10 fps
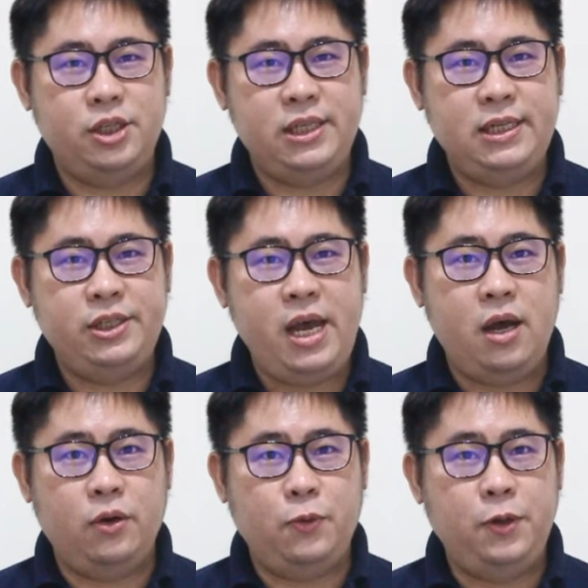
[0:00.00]
实际
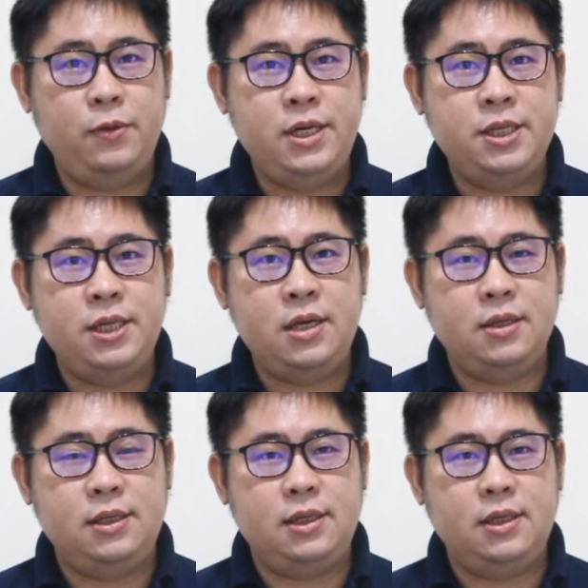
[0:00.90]
上，骨痛热
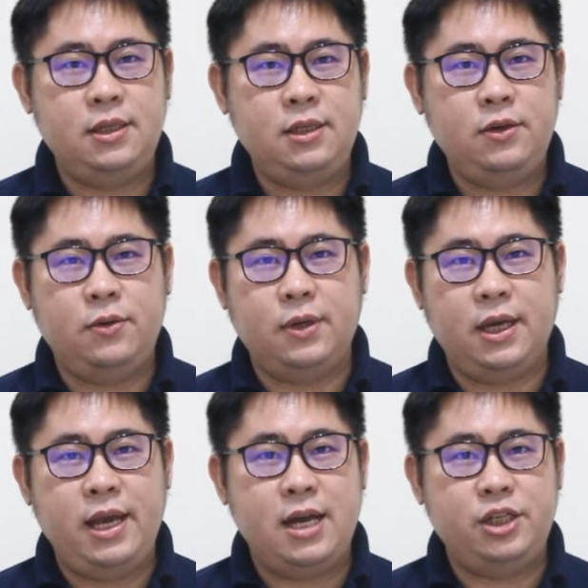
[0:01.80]
症及肌孔
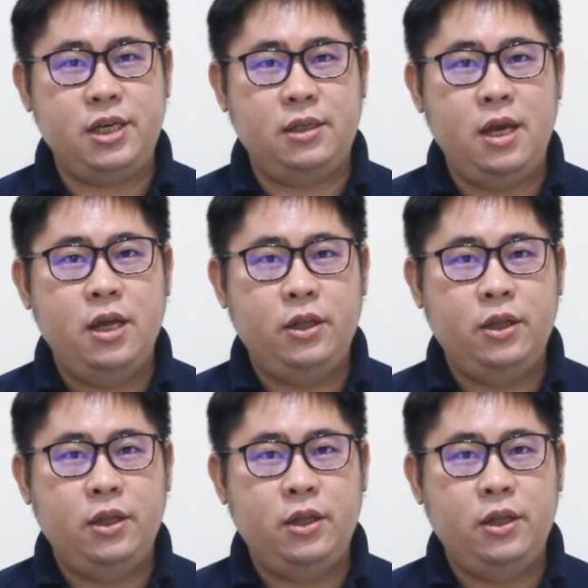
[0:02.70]
肯亚症